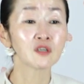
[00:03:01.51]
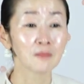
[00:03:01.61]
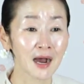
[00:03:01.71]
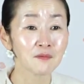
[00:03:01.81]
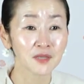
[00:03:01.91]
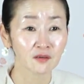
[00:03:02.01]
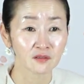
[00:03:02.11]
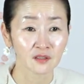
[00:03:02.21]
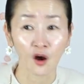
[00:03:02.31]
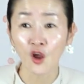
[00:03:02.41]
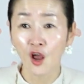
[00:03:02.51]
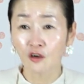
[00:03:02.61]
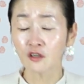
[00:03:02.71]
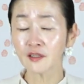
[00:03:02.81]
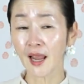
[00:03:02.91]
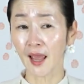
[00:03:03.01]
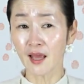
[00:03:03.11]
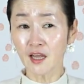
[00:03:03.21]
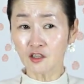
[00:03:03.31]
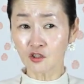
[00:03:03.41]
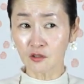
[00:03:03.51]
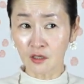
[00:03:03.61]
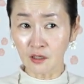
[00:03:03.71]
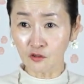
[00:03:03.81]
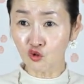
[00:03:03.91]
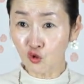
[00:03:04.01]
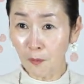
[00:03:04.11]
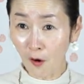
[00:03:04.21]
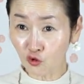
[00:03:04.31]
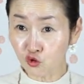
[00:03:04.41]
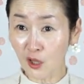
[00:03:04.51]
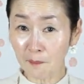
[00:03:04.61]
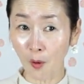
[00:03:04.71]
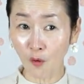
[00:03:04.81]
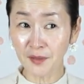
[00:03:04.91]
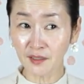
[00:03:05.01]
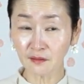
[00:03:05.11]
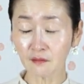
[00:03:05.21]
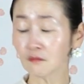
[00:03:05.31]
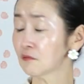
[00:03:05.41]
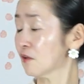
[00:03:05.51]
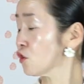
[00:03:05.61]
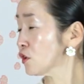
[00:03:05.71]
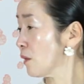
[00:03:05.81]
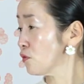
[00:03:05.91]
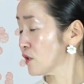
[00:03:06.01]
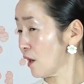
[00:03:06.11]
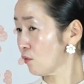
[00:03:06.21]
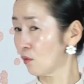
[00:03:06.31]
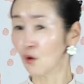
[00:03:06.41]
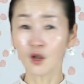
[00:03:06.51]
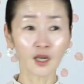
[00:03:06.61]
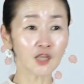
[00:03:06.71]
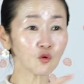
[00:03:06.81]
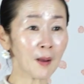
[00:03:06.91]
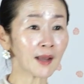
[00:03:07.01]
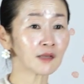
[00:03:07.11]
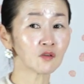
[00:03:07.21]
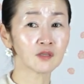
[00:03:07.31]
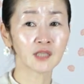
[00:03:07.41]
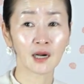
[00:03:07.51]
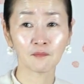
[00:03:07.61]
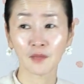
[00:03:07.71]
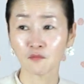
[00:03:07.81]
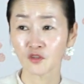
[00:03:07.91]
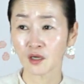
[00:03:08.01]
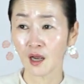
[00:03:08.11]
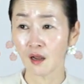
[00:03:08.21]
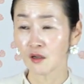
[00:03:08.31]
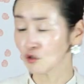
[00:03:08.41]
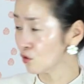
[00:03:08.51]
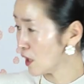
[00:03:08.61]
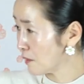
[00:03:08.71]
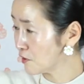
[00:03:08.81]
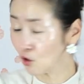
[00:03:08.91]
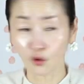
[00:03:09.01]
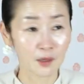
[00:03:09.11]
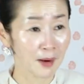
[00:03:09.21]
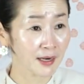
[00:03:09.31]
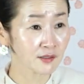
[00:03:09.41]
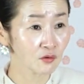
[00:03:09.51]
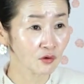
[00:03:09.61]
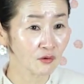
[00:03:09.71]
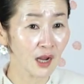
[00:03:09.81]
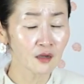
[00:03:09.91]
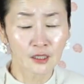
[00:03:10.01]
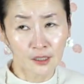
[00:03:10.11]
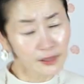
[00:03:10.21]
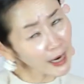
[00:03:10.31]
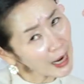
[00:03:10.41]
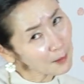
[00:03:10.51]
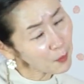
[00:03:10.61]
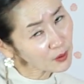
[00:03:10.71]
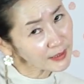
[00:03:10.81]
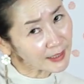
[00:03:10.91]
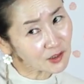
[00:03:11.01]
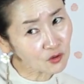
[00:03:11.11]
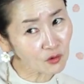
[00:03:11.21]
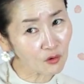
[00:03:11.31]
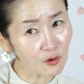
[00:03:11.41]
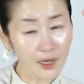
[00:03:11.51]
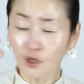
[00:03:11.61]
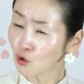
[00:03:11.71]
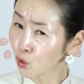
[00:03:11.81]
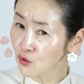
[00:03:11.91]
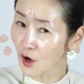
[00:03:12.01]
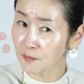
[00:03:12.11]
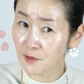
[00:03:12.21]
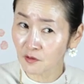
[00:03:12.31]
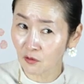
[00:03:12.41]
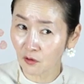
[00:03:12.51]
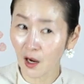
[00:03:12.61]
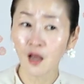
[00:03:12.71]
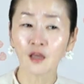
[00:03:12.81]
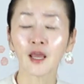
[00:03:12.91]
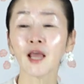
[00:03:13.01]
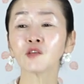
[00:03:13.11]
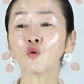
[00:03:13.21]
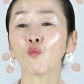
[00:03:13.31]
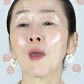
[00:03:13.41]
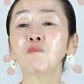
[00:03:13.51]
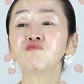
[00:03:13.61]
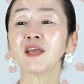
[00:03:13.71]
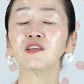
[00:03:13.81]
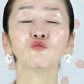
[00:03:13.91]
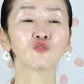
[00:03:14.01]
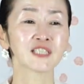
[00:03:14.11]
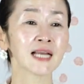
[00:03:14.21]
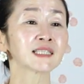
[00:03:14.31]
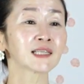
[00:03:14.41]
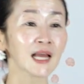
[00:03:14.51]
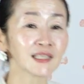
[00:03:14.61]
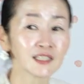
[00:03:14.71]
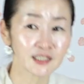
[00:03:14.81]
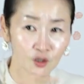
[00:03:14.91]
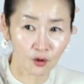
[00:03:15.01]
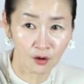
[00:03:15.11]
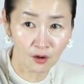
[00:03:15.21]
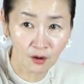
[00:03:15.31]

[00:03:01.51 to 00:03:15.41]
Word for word: 그 마음이거든요. 그런데 그 주버, 주된 범인은 쳐다보지 않고 계속 밖에서 이 사람 때문인가? 저 사람이 저렇게 말해서 그런가? 내가 학벌이 낮아서 그런가? 돈이 없어서 그런가? 계속 외부의 이유를 찾아다니죠.